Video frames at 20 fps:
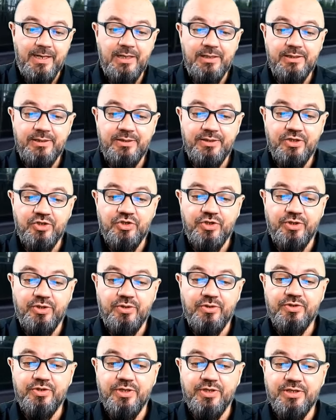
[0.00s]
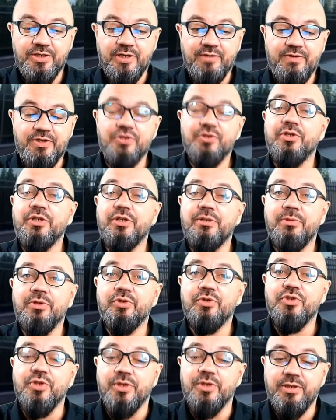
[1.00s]
a nadjeżdżający z lewej strony
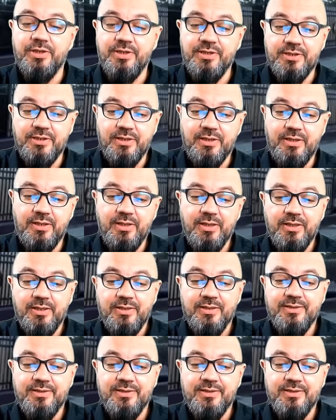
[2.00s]
motocyklista